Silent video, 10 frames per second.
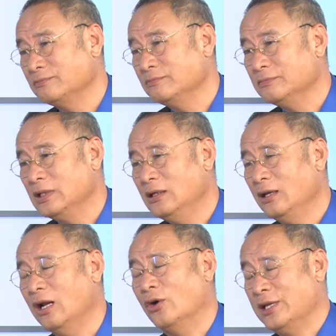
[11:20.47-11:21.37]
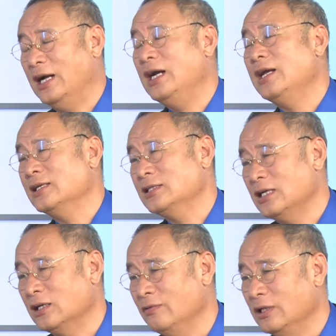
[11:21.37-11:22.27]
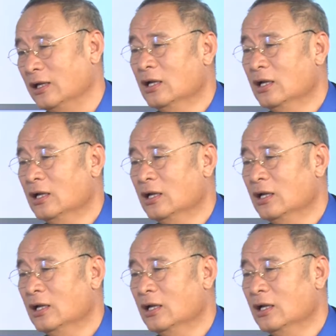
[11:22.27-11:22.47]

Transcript: 嗯，老年人也在想这个问题。